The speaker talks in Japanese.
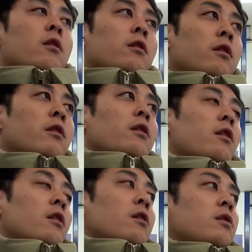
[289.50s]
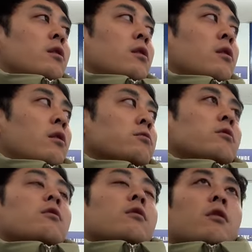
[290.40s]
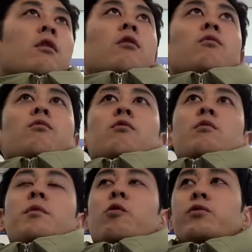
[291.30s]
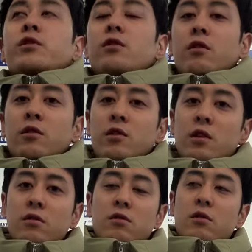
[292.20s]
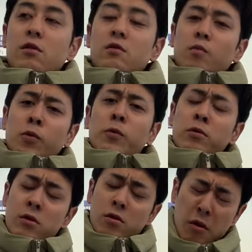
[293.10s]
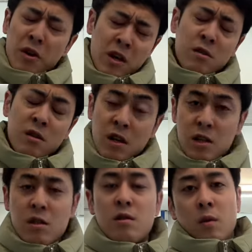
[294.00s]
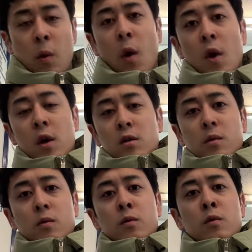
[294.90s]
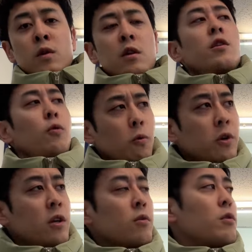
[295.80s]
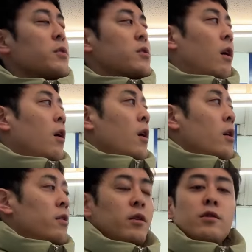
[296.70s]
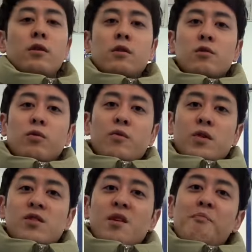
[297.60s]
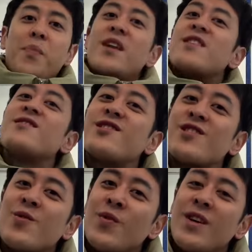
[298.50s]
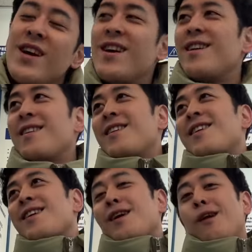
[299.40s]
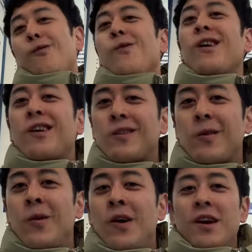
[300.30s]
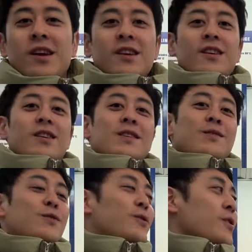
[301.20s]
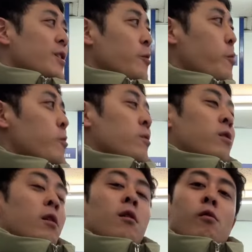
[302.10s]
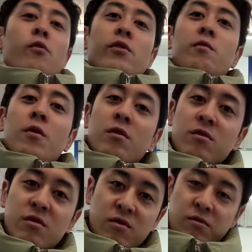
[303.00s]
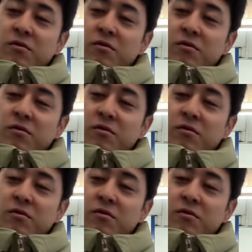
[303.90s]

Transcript: ええーあとなんかね、あのー、今こっちね、1月2月ものすごい安いらしいんですよ。その医療品といいますか。ね、だからそこで私はバレンチのね、ええー、買おうかなと、えー、いうふうに思っております。